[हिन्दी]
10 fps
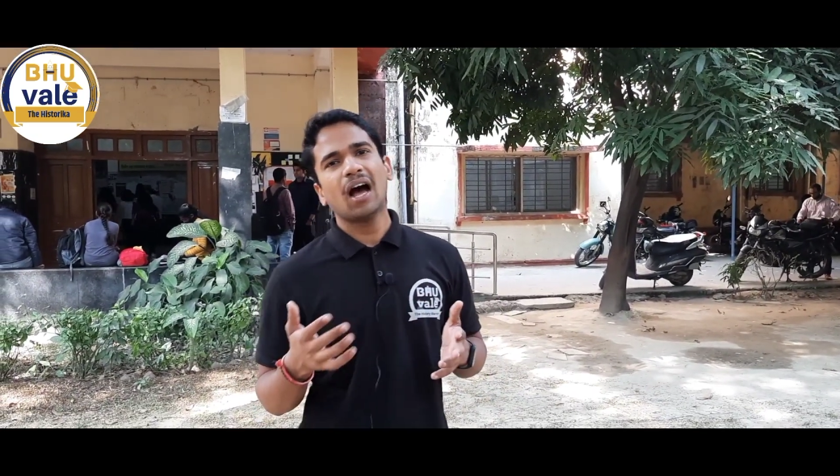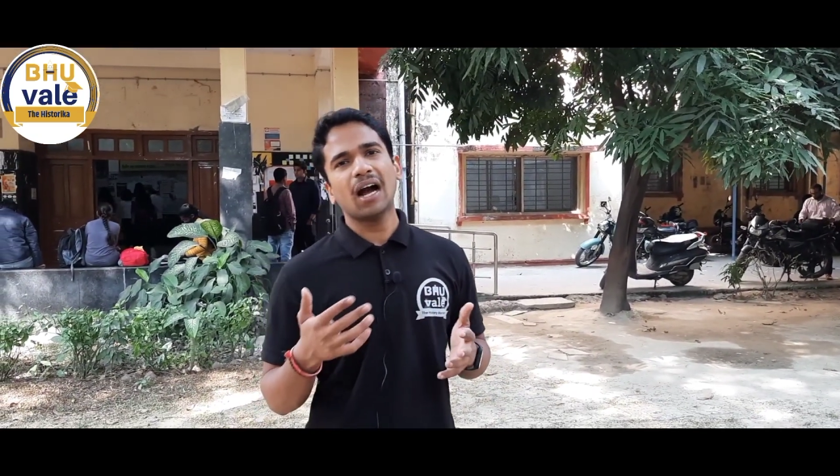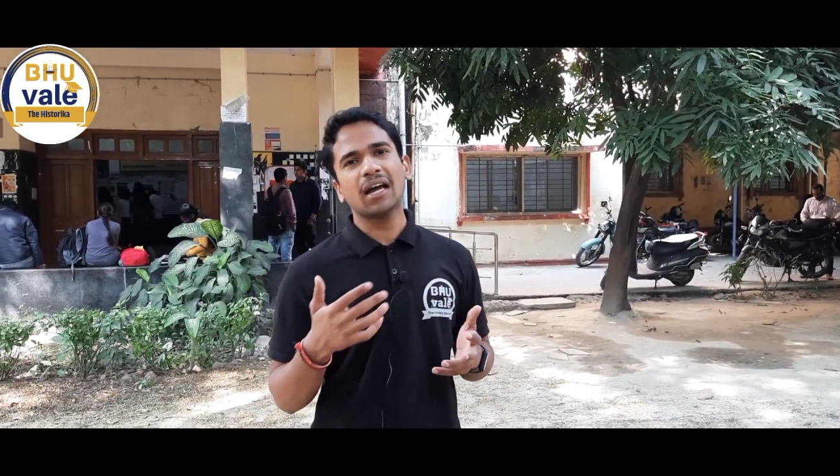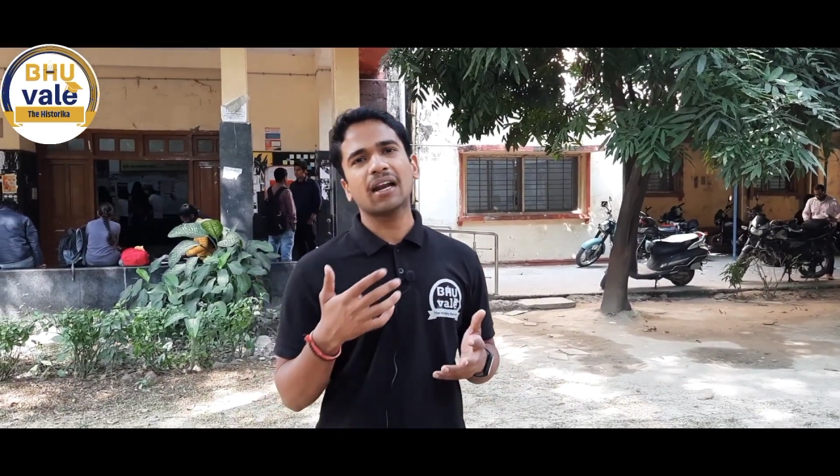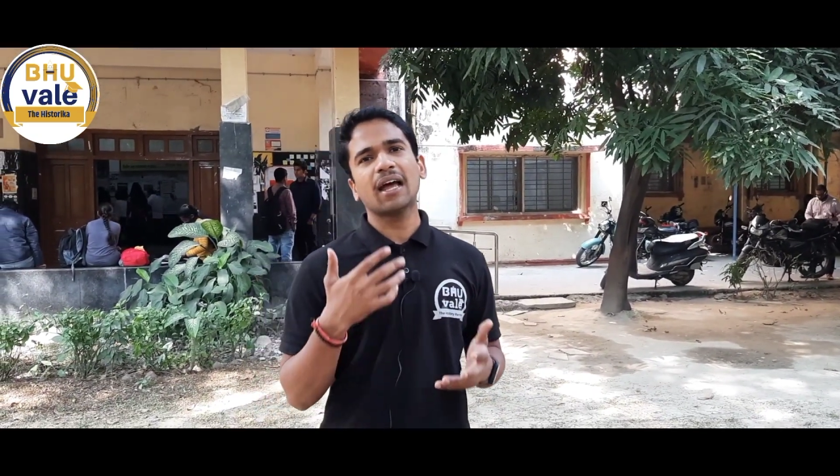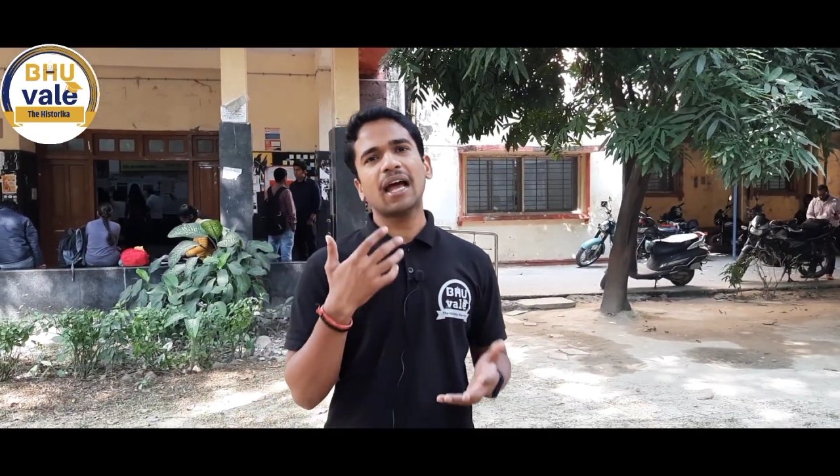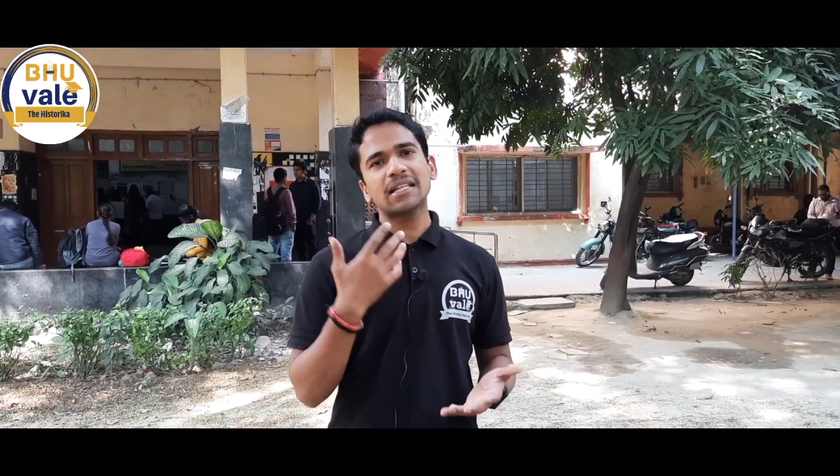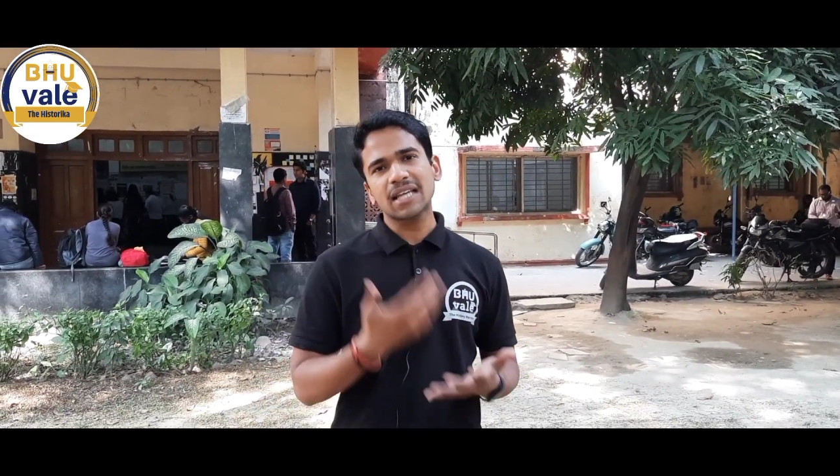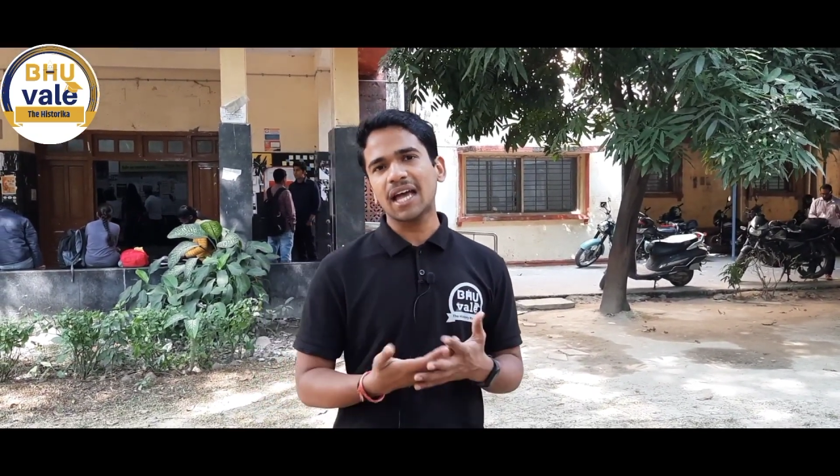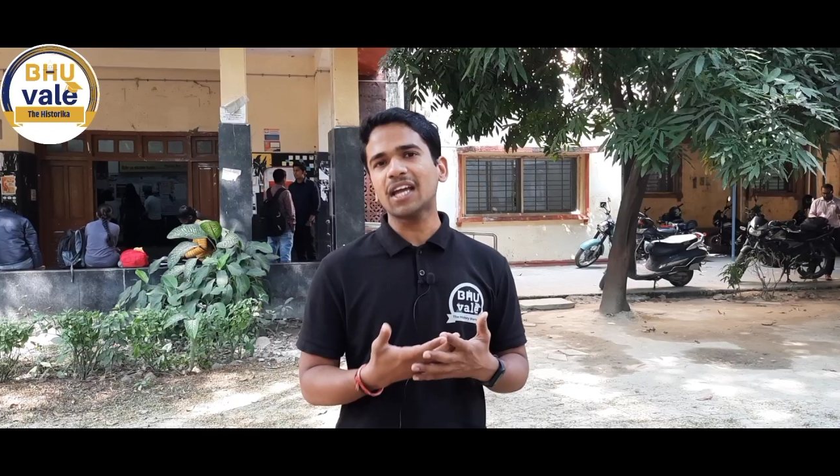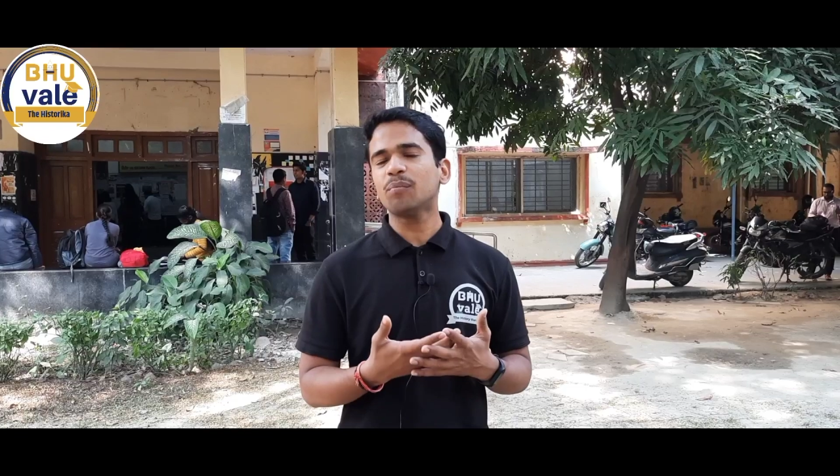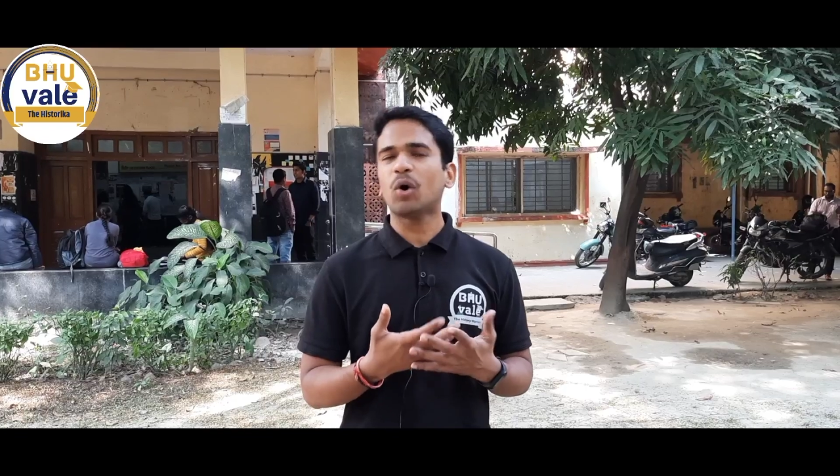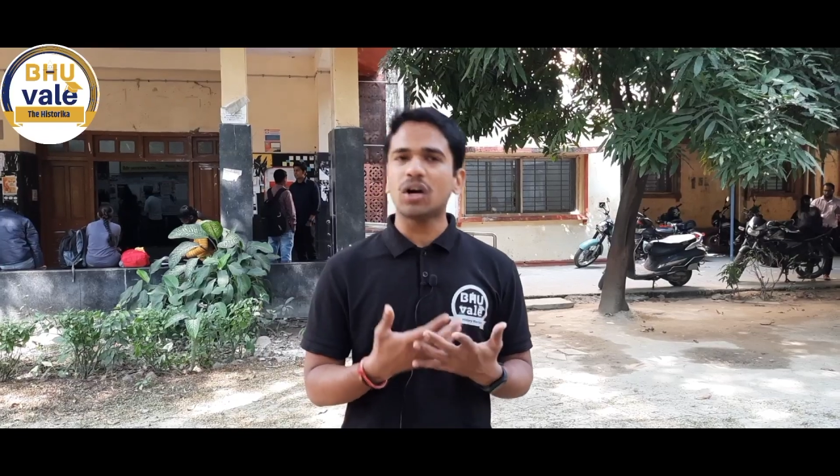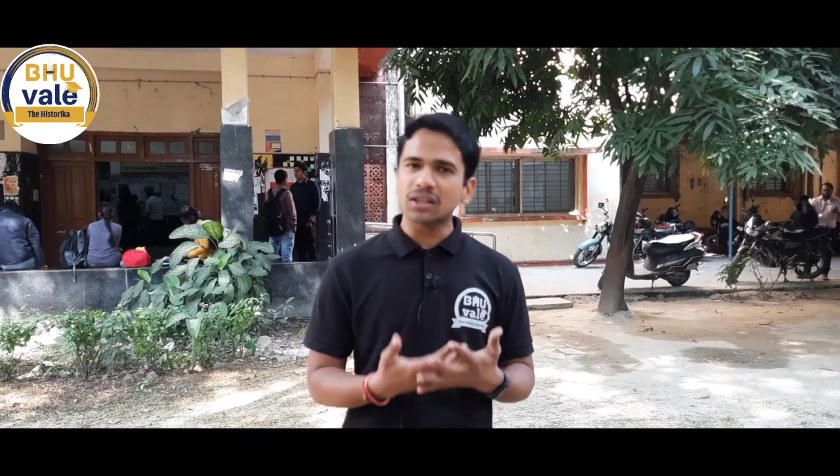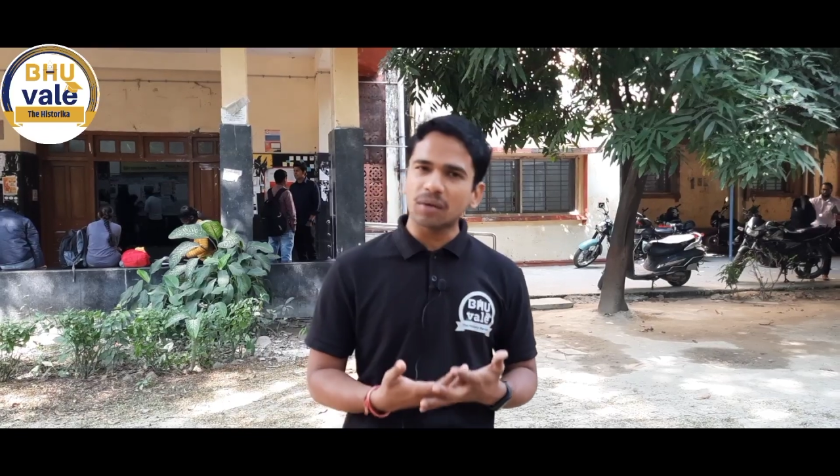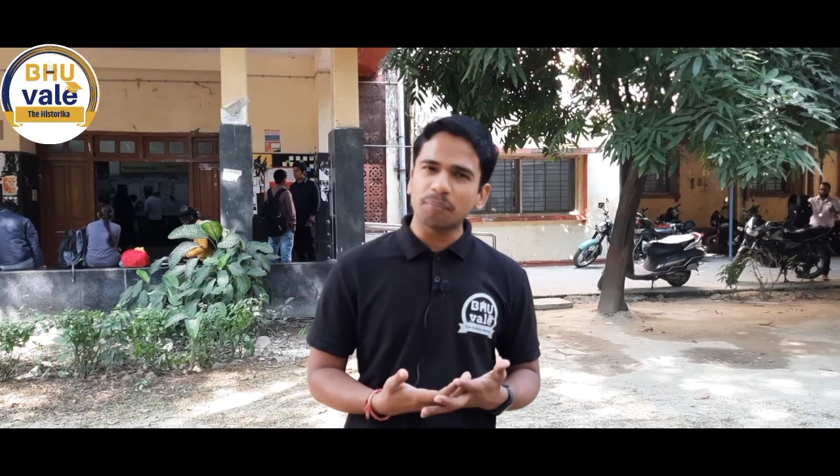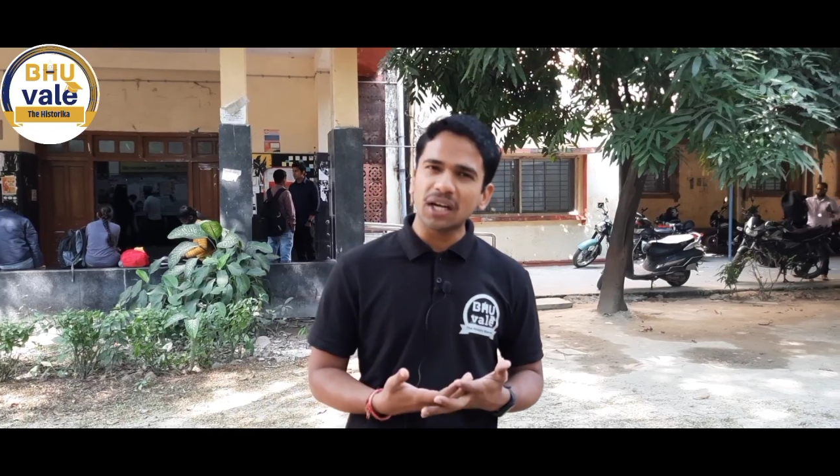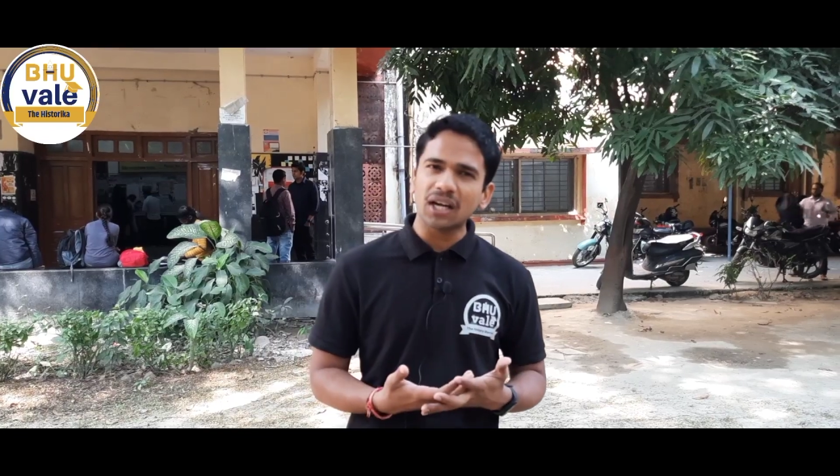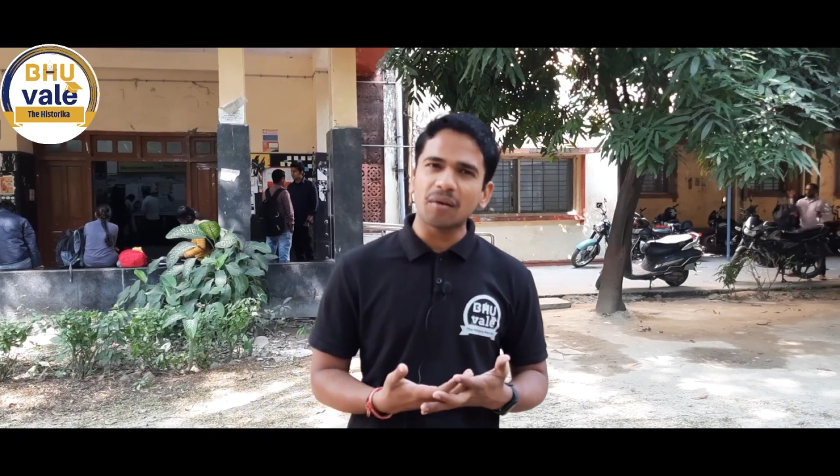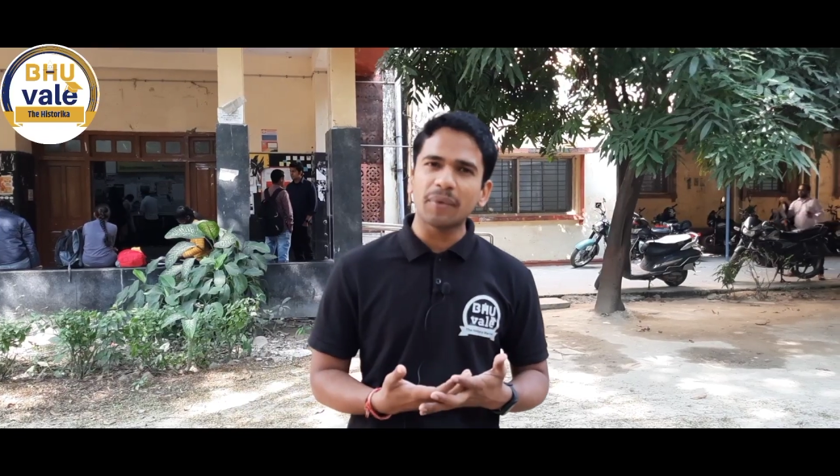अगर ऐसा है कि बहुत
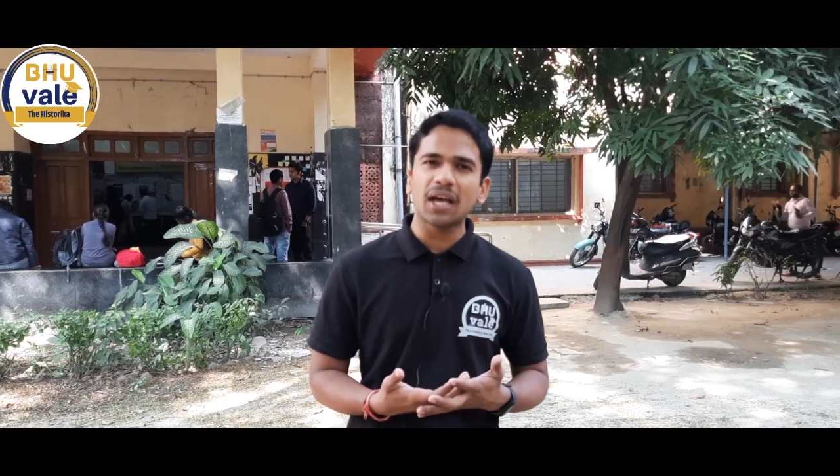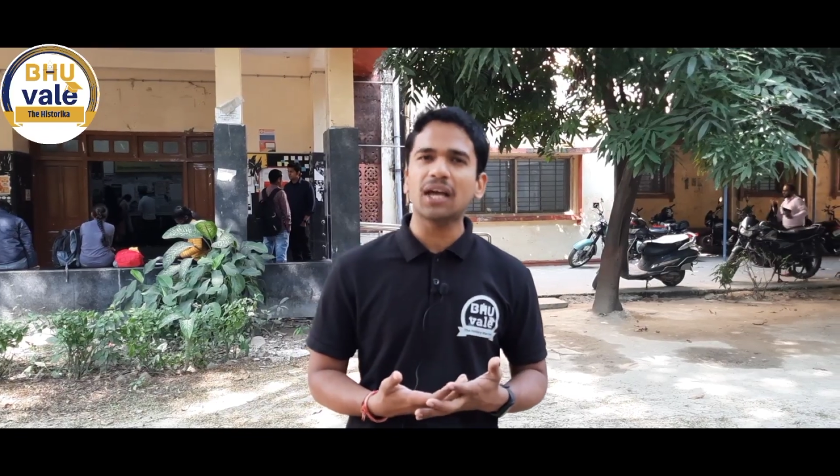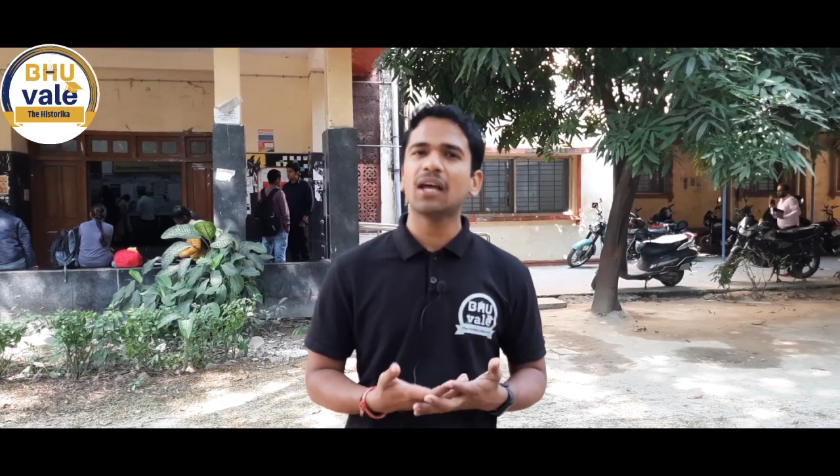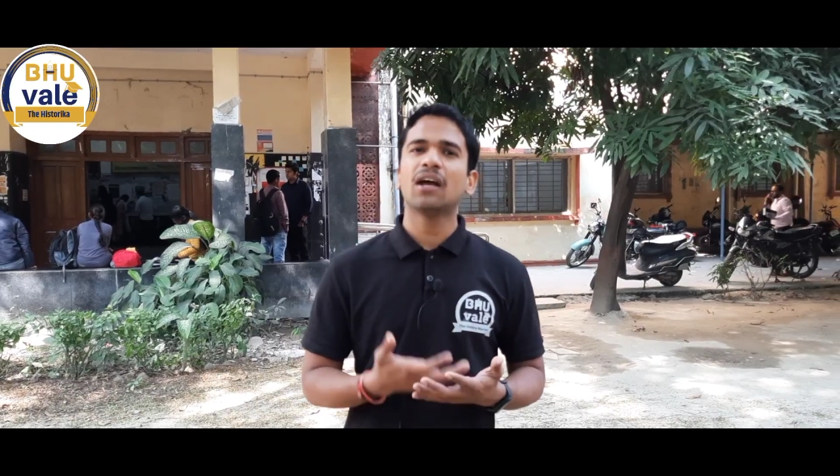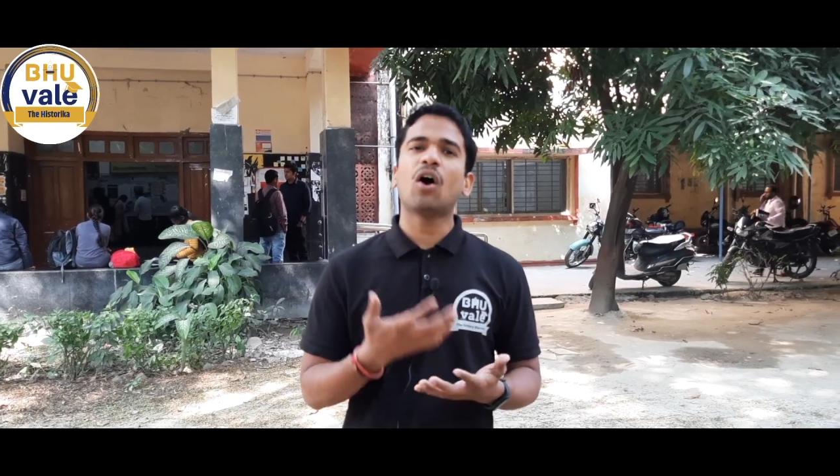नंबर कम है